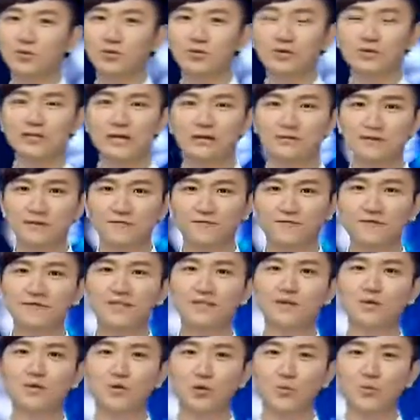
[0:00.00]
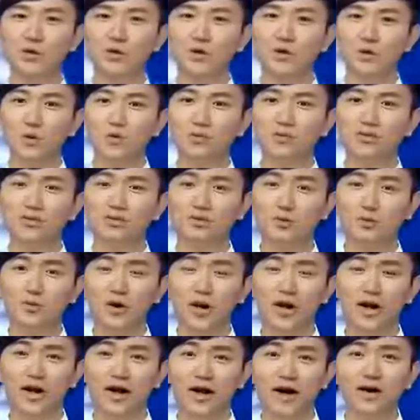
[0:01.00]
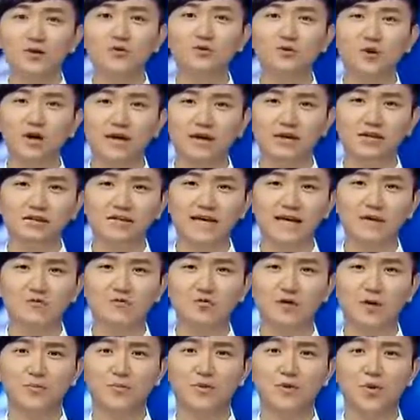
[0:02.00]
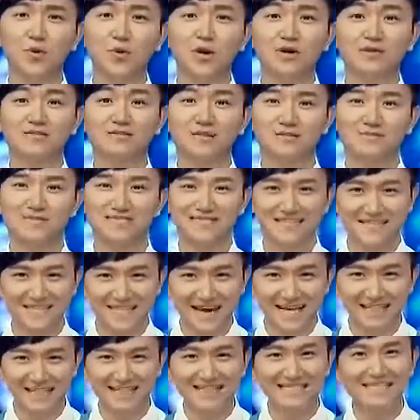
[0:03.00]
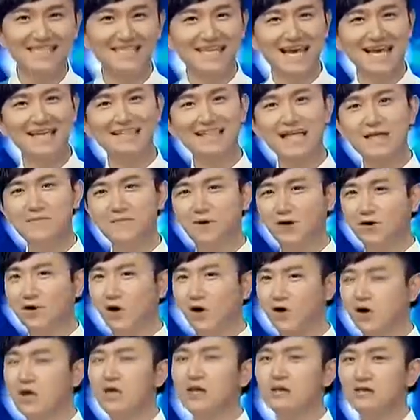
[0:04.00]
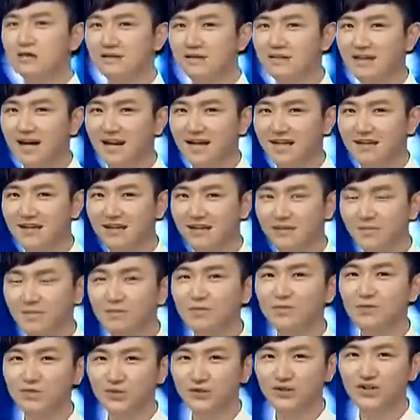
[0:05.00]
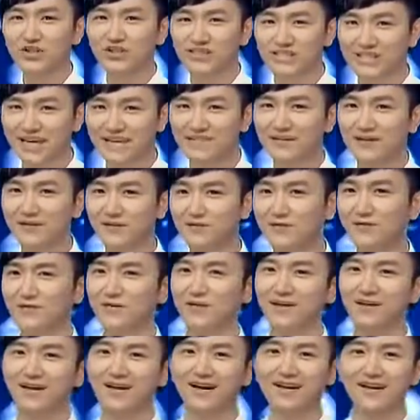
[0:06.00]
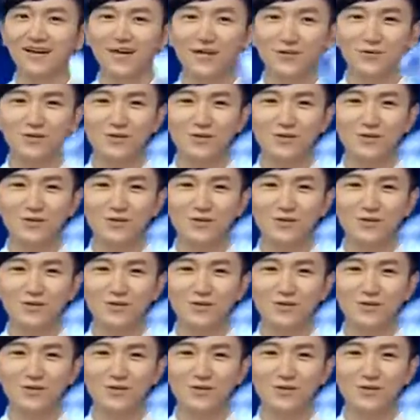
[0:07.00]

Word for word: 我们娱乐加油站非常的公平公正，对不对？那爽了宅女也不能忘了咱们亲爱的宅男朋友。接下来呢，就是宅男的福音了。